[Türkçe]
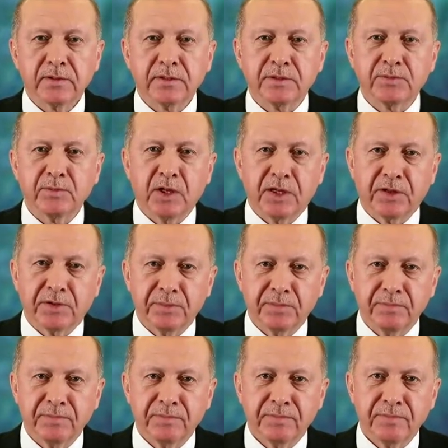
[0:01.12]
Aziz
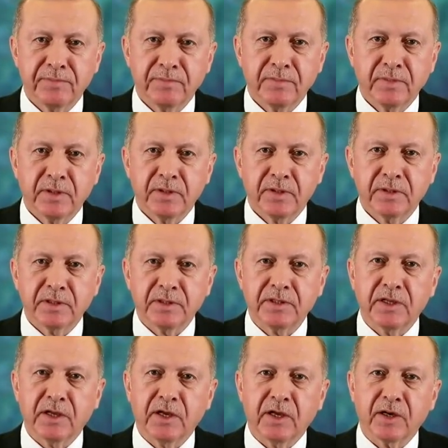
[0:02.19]
milletim,
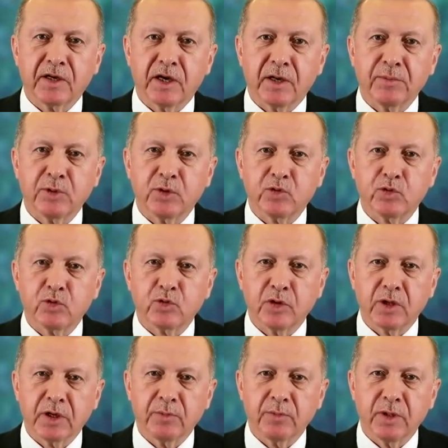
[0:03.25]
sizlere en kalbi
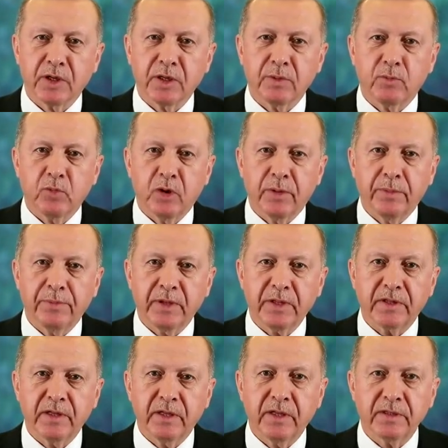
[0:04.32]
duygularımla,
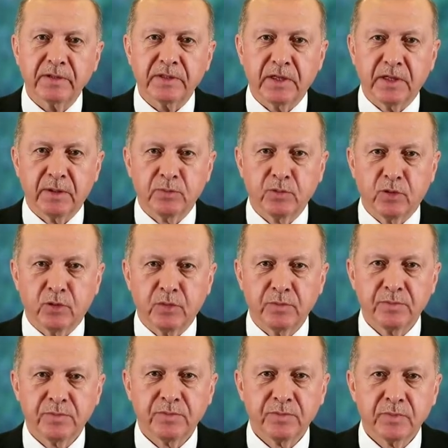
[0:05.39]
muhabbetle
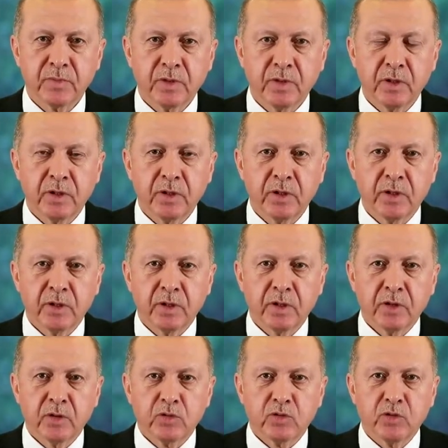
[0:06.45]
selamlıyorum.
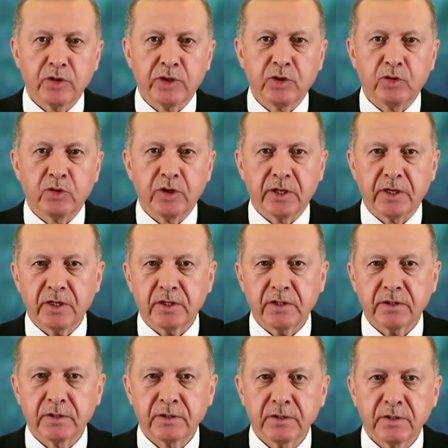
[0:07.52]
Türkiye
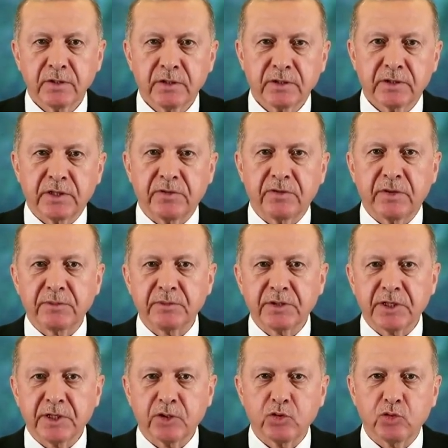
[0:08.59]
olarak
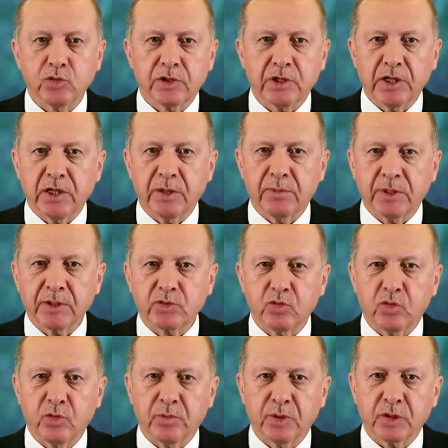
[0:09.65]
çevremizdeki ülkeler
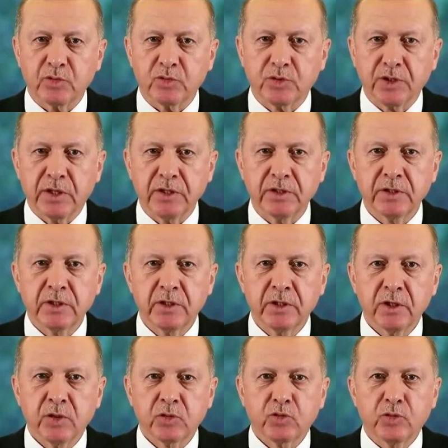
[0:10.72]
başta olmak
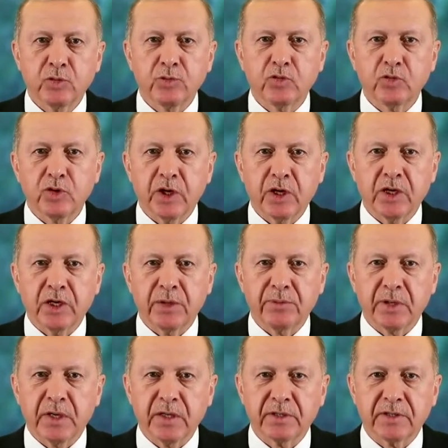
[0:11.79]
üzere tüm dünya
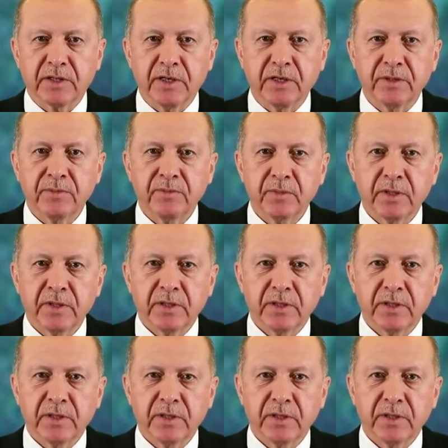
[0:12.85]
ile birlikte